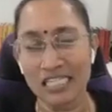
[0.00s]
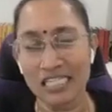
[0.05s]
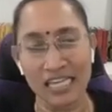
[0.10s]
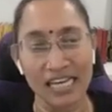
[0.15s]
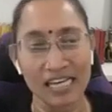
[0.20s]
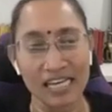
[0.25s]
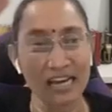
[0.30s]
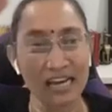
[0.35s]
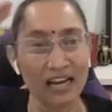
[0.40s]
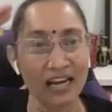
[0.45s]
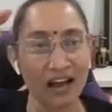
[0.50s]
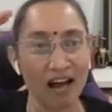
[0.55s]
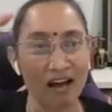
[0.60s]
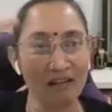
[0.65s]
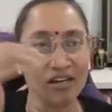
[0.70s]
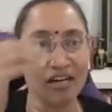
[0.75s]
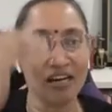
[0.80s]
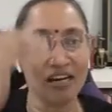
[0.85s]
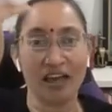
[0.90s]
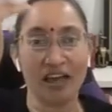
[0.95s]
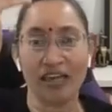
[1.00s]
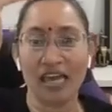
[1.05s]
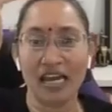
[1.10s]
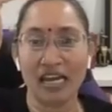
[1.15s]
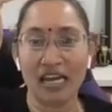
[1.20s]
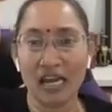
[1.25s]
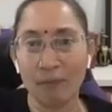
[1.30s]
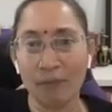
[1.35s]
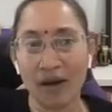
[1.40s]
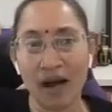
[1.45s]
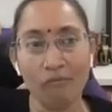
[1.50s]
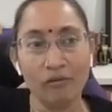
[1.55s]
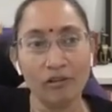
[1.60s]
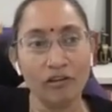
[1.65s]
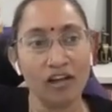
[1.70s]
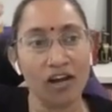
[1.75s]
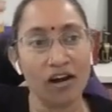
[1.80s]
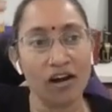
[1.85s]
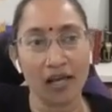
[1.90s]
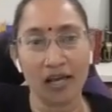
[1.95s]
செய்தால் அவன் என்ன
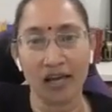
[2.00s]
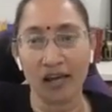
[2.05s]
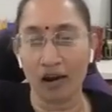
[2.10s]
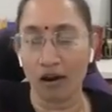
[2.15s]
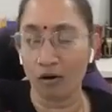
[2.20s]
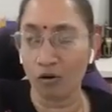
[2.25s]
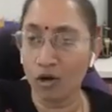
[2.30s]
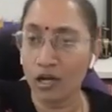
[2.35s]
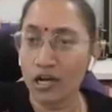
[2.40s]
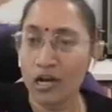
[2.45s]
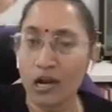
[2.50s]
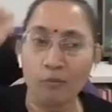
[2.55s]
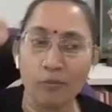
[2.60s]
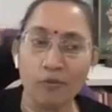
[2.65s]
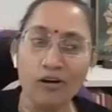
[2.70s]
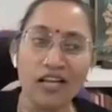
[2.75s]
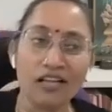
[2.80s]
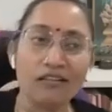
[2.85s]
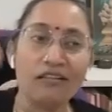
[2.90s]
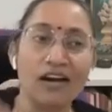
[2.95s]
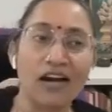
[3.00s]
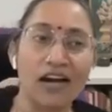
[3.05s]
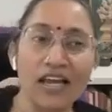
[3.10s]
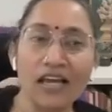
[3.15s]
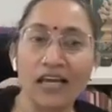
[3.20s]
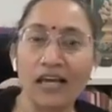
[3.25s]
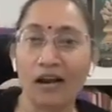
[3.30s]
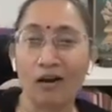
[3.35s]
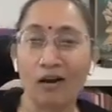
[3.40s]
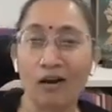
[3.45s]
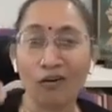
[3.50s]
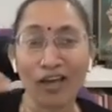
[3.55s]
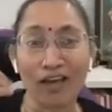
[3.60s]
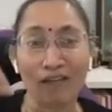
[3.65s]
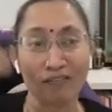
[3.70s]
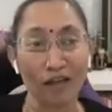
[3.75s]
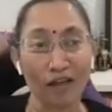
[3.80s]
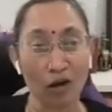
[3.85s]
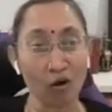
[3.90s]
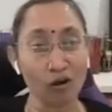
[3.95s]
பாவத்தை அடைகிறானோ இல்ல புண்ணியத்தை அடைகிறானோ
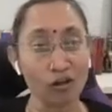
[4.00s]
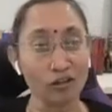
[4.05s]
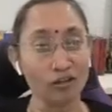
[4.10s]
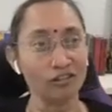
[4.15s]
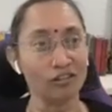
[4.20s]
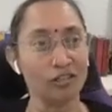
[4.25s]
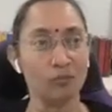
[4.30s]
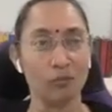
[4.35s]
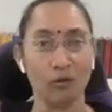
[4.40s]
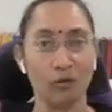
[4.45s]
எந்த லோகத்துக்கு